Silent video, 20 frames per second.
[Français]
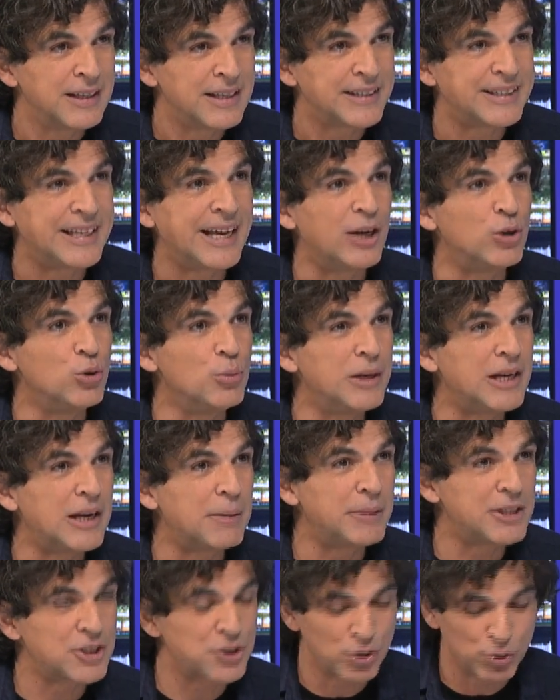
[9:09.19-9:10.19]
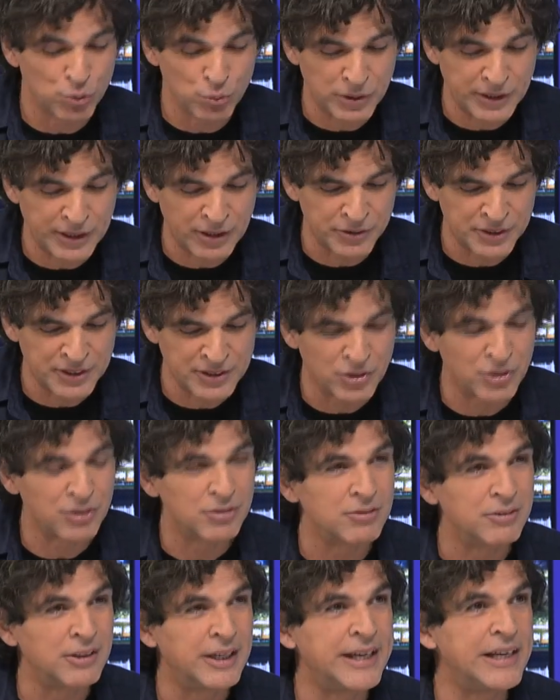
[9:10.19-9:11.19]
qui a allumé la mèche sur Twitter en disant
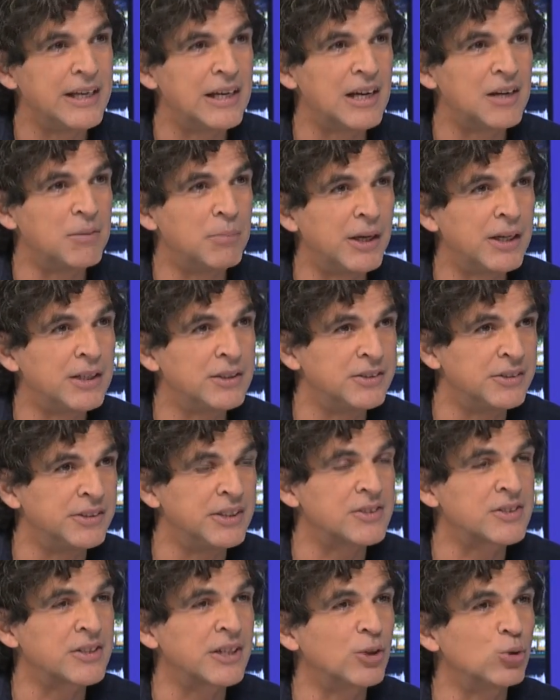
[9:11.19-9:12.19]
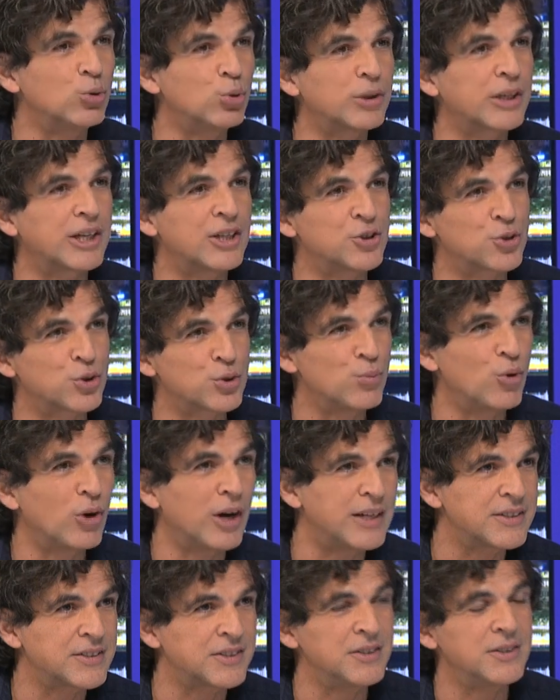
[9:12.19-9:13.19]
Et l'Allemagne, dessin outrageusement
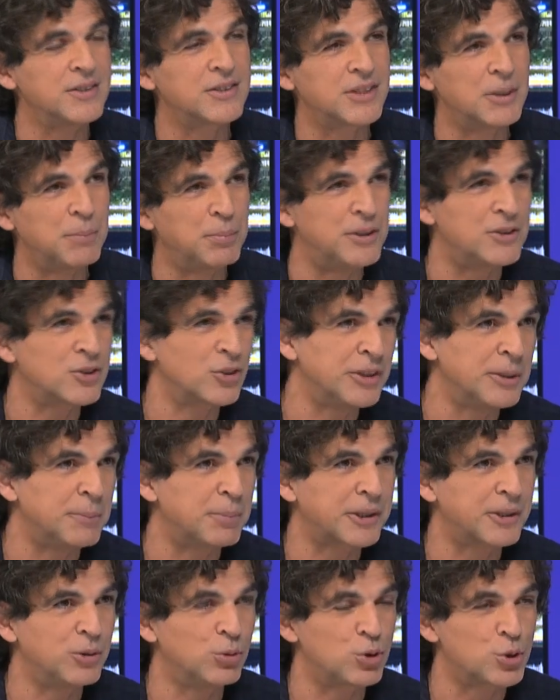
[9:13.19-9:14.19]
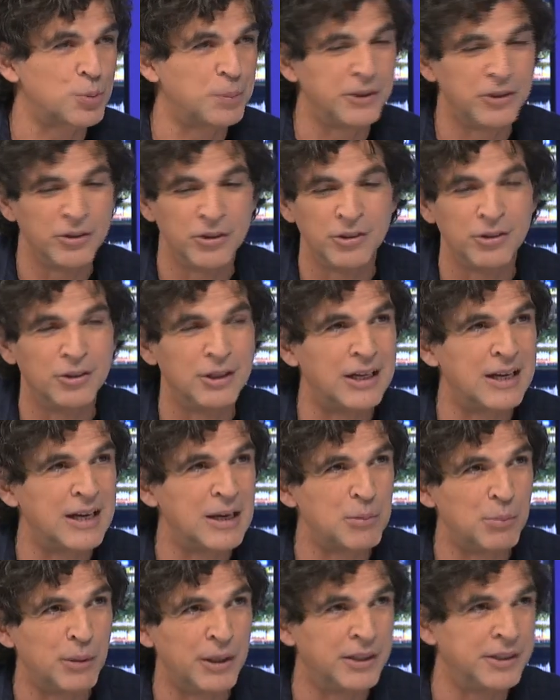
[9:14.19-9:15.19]
raciste, et puis il s'en est pris au Spiegel, à
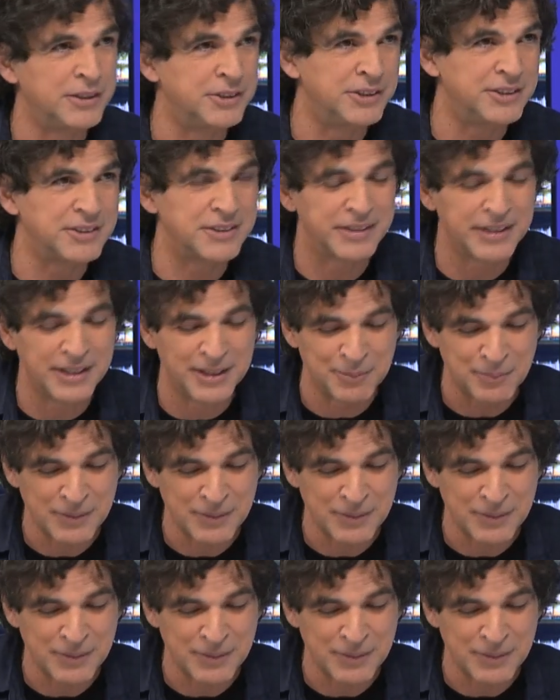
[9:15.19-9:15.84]
l'Allemagne, etc.